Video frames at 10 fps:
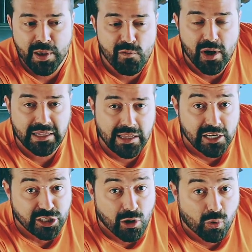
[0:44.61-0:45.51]
Eu vou até
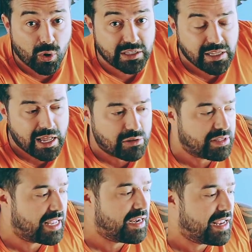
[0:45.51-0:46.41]
deixar o contato
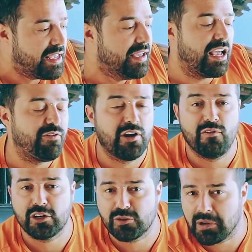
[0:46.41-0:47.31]
dele aí. Ele falou: eu
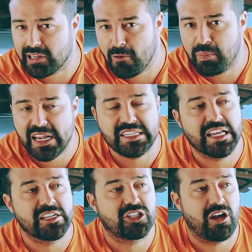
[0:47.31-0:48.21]
vou te mandar um
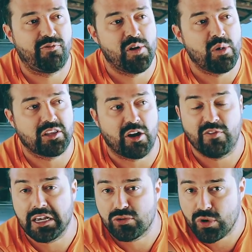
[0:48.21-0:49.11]
presente, chefão,
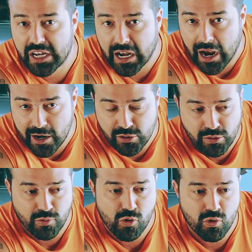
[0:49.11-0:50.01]
através do Ricardo,
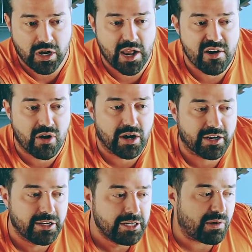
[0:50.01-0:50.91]
o
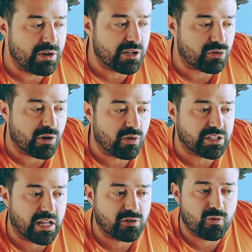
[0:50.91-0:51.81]
carioca. Pegou e entrou em
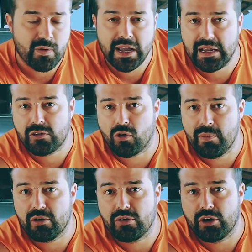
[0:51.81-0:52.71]
contato com ele. Como
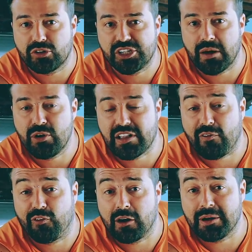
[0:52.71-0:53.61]
eu, eu tinha muita
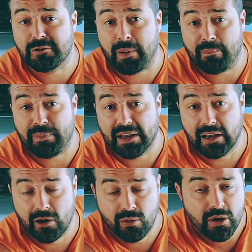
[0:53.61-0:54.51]
forma de
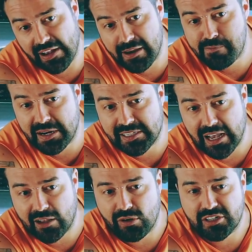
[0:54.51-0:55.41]
papelão, falei
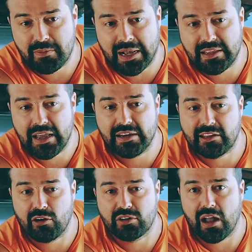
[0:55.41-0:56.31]
prezado, umas de madeira e
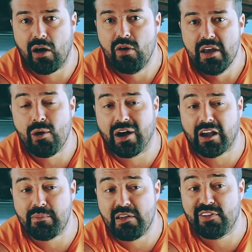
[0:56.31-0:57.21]
tal, tal. E eu
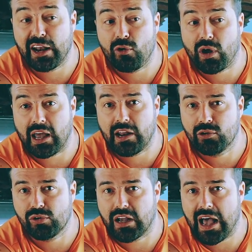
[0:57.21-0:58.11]
acabei vendo no canal
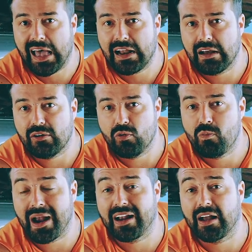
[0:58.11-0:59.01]
do cara um
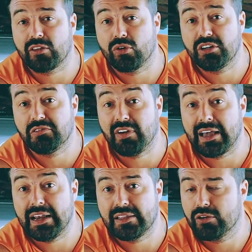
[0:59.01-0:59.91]
marcador de
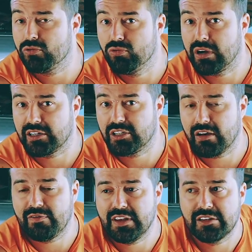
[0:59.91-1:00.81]
vareta. Eu nunca
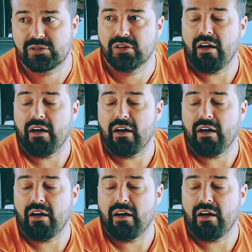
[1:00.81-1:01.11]
tinha visto.